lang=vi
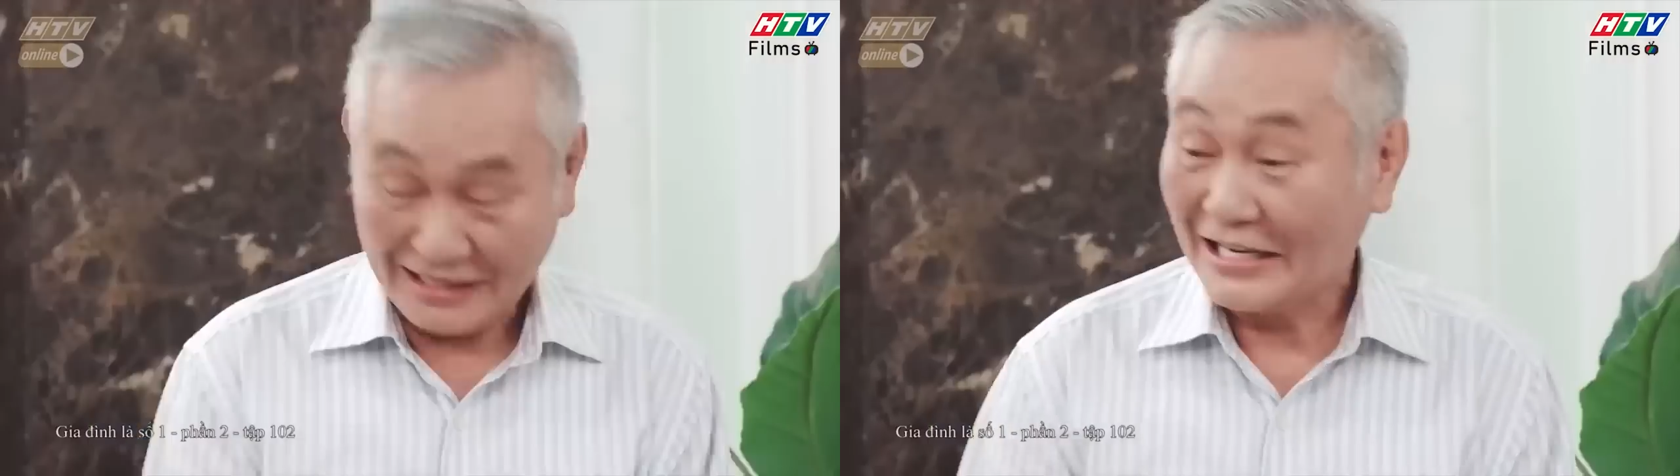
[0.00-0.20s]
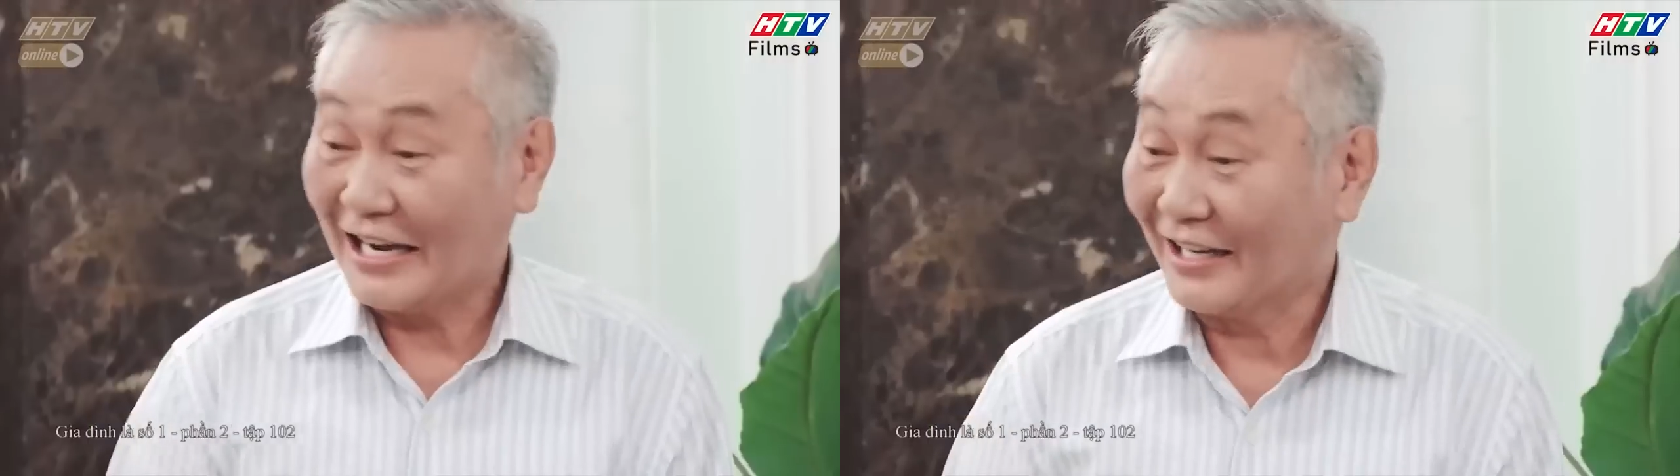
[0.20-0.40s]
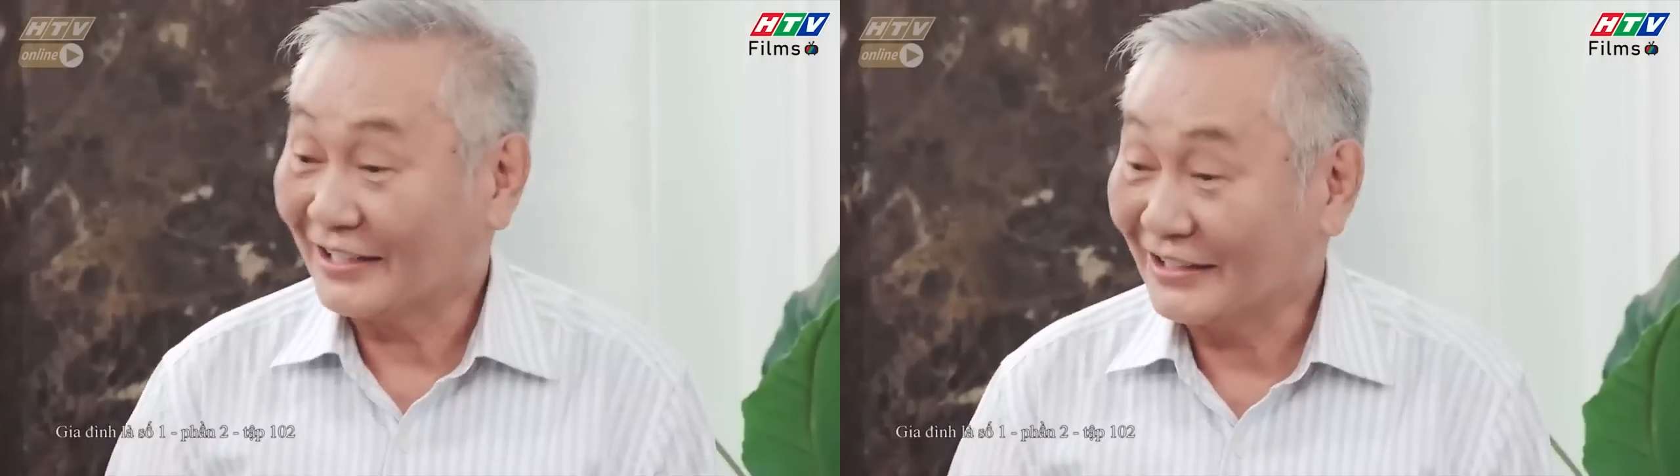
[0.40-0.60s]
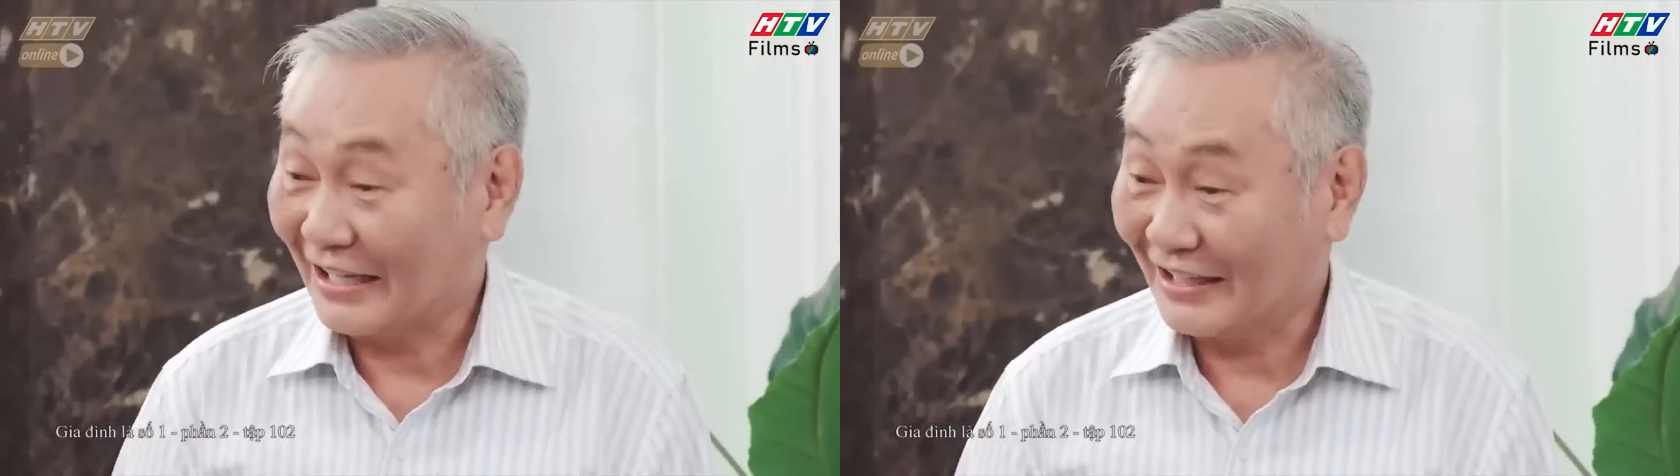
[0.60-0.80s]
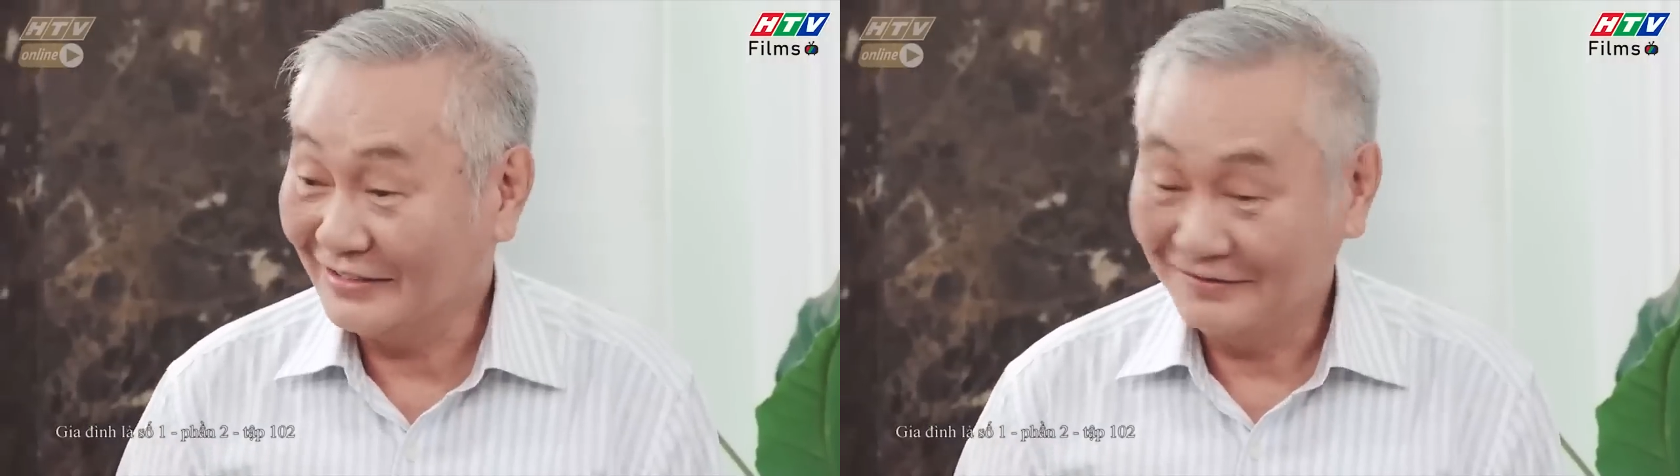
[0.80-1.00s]
Khách hàng người ta
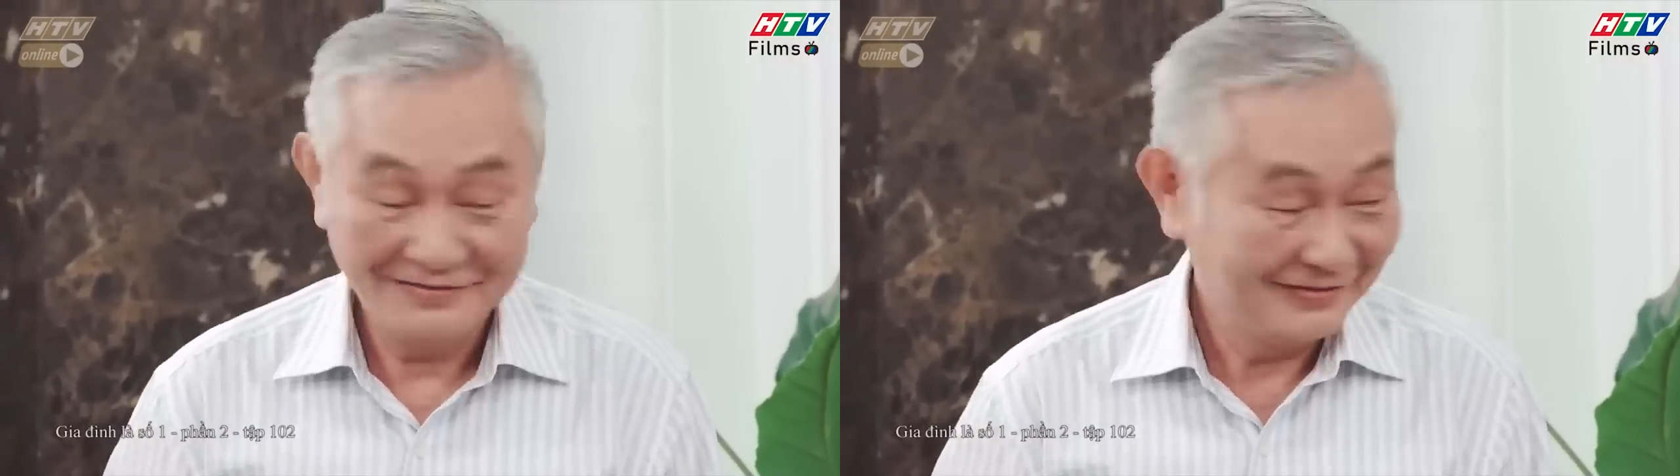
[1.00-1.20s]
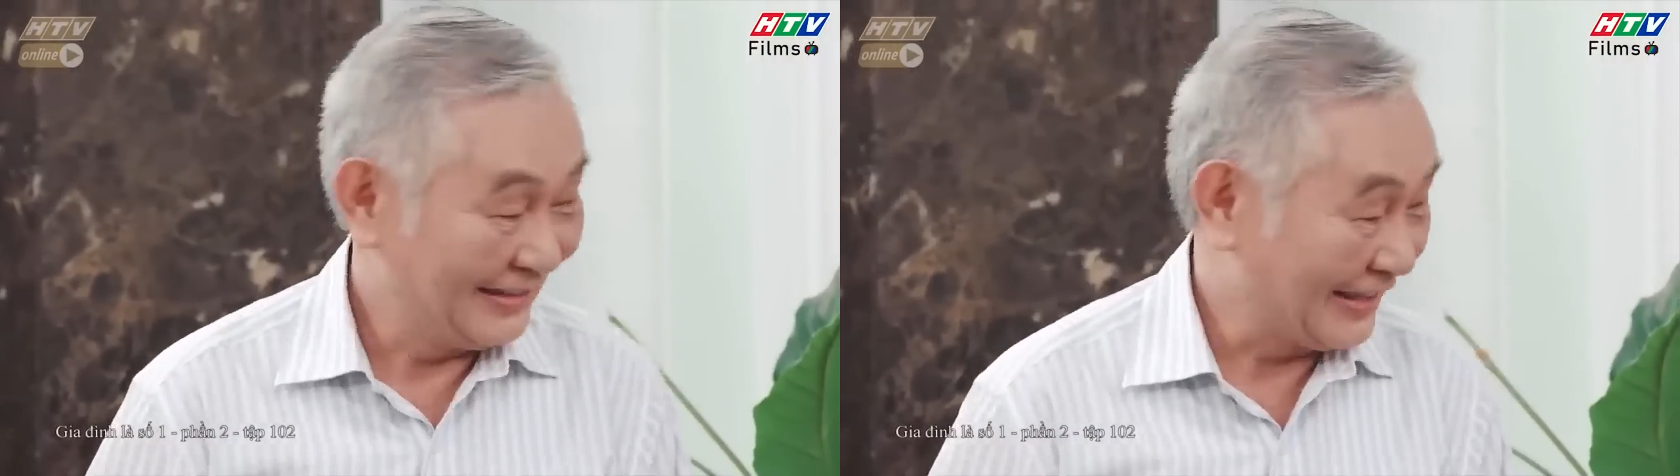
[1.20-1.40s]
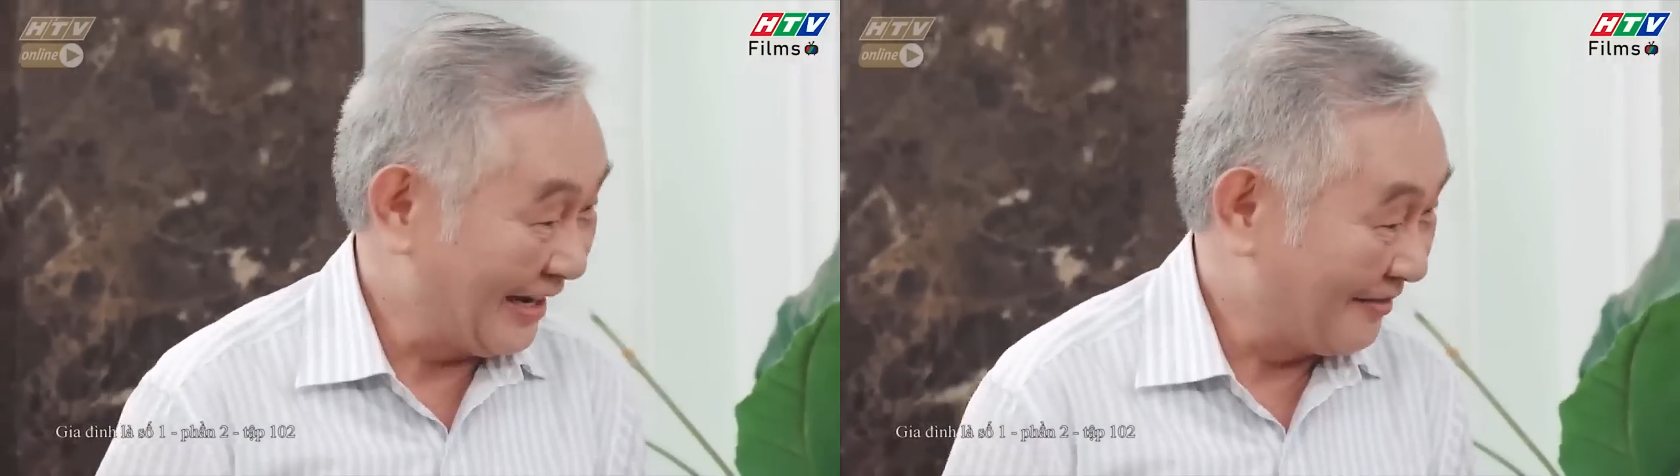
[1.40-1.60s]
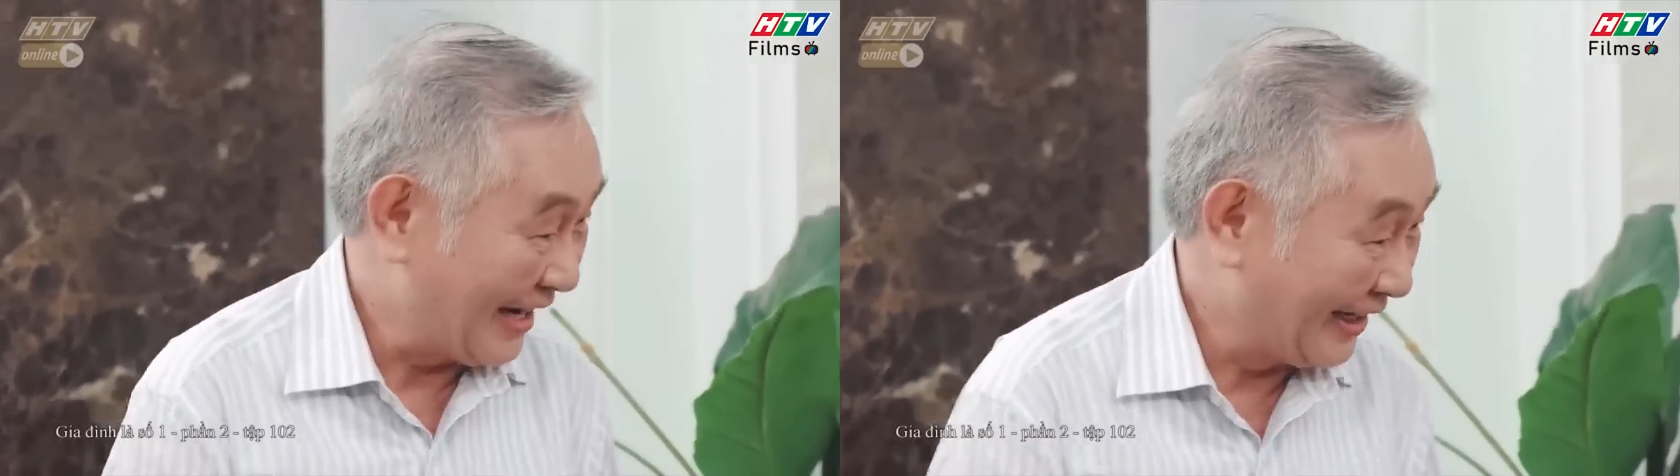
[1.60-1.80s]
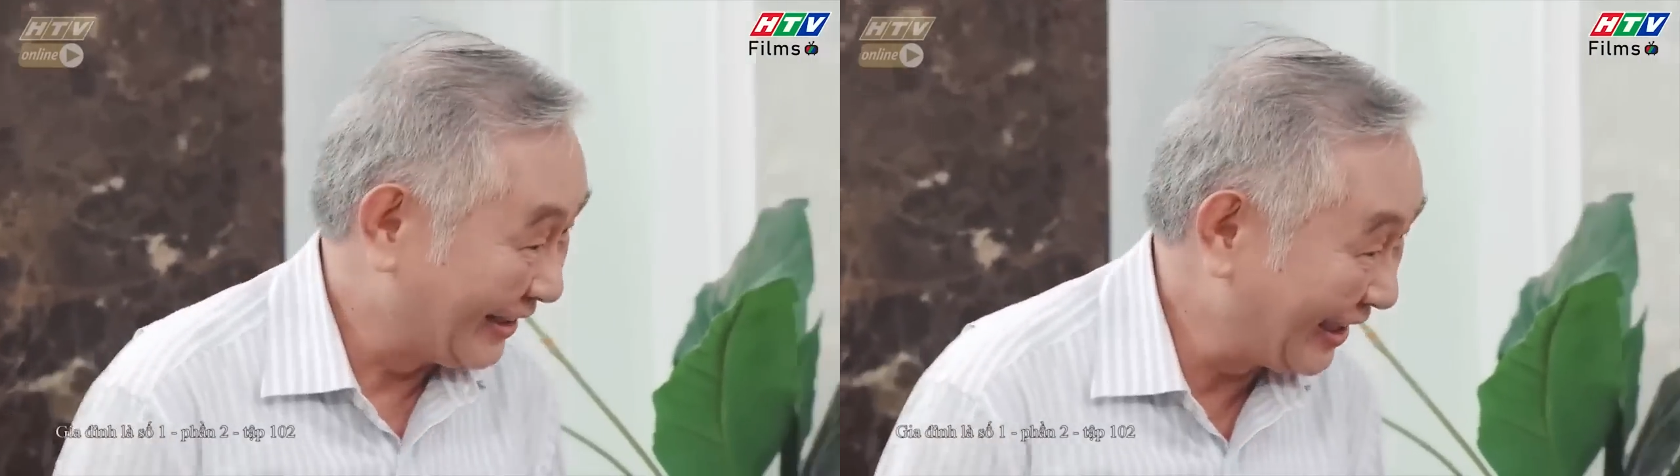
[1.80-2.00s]
tặng Sao
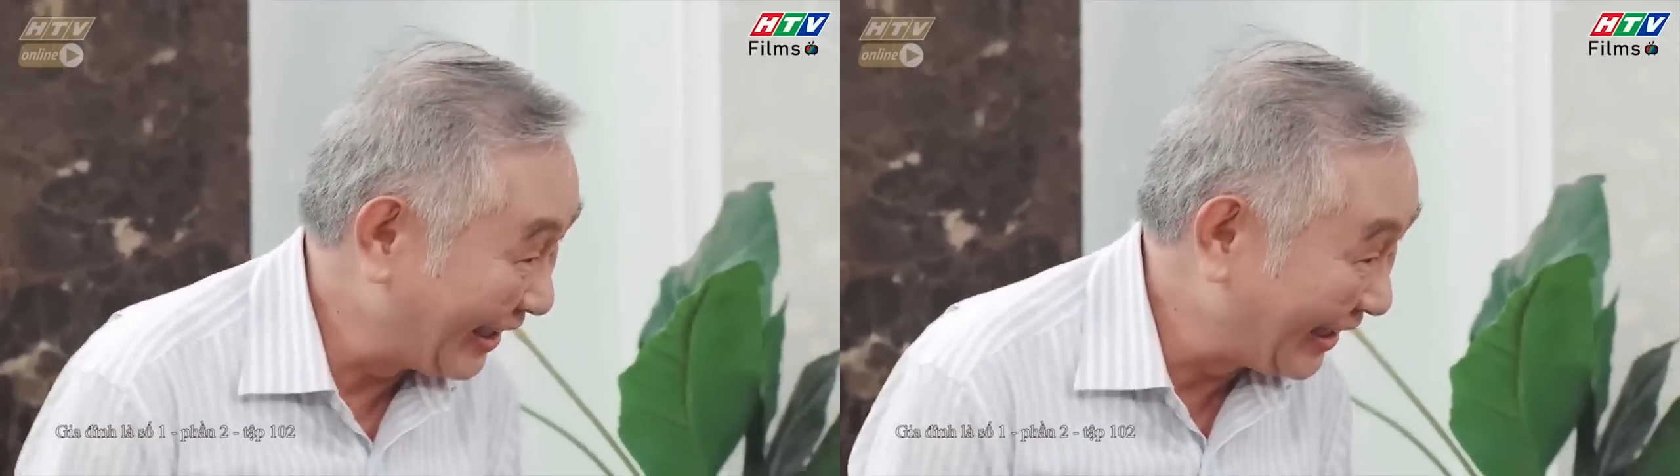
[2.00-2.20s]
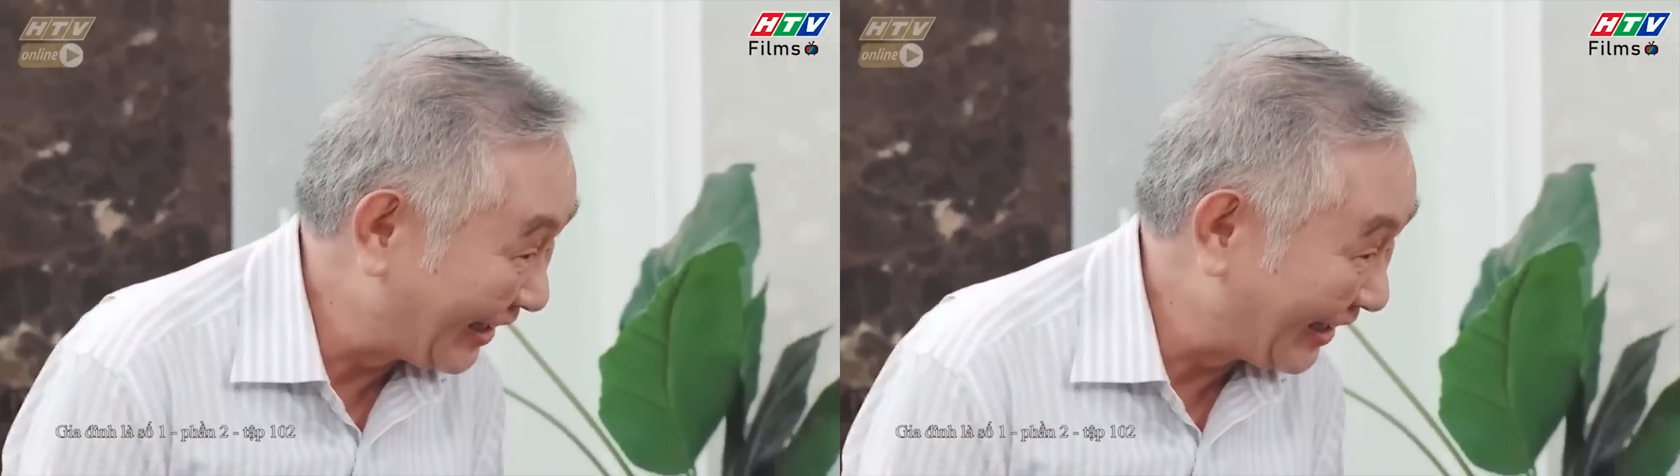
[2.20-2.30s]
hai người thích đi